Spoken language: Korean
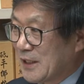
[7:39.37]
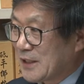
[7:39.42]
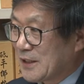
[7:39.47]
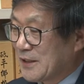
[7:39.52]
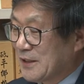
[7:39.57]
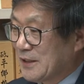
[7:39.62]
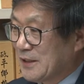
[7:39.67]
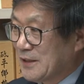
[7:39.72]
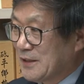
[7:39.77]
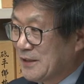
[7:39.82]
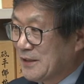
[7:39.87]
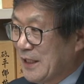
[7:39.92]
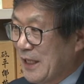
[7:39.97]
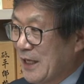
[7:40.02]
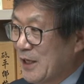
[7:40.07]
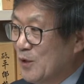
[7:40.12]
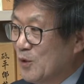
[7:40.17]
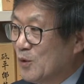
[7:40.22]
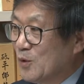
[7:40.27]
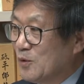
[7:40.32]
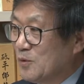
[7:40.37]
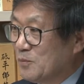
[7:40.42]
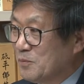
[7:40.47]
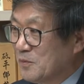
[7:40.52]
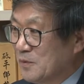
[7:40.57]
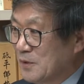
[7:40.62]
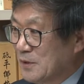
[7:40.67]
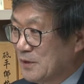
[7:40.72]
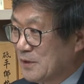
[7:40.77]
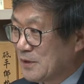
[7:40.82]
그
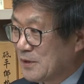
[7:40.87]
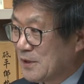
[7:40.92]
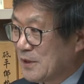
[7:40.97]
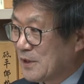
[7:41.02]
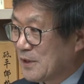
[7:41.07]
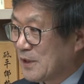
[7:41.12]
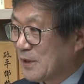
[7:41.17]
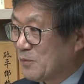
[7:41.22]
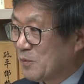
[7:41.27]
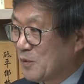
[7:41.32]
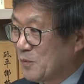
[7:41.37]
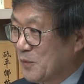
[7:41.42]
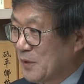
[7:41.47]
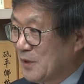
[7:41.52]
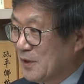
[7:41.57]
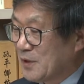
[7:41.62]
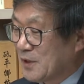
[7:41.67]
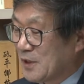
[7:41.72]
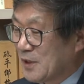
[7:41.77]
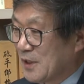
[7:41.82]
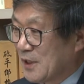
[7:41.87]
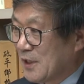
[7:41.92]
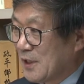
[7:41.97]
내용을 들여다보면